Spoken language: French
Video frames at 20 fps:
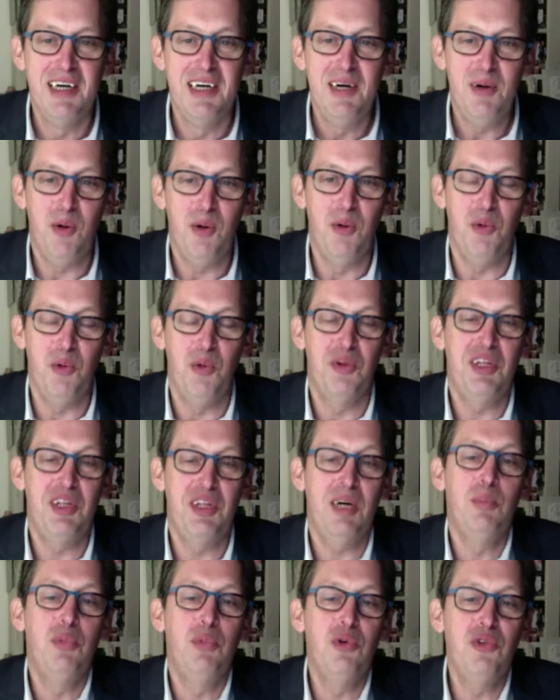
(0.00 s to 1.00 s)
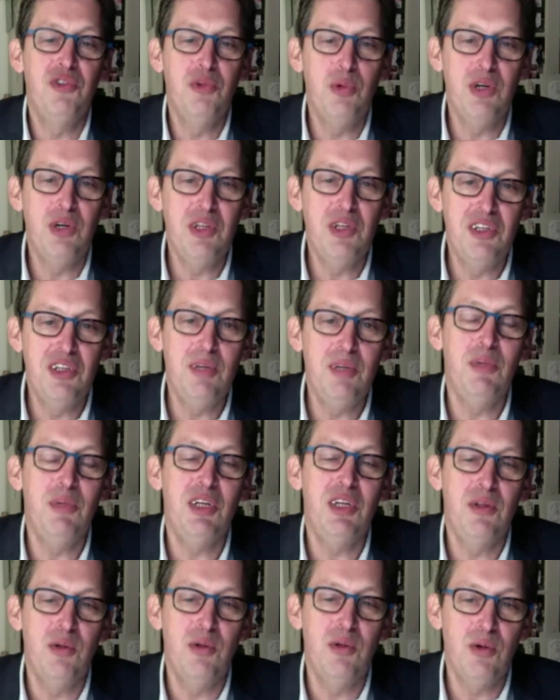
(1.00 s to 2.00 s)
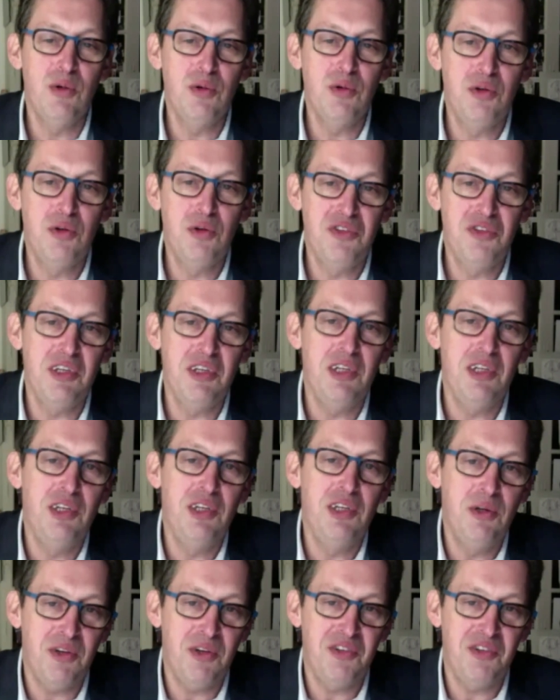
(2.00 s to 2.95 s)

On, on a besoin dès maintenant que ces leaders,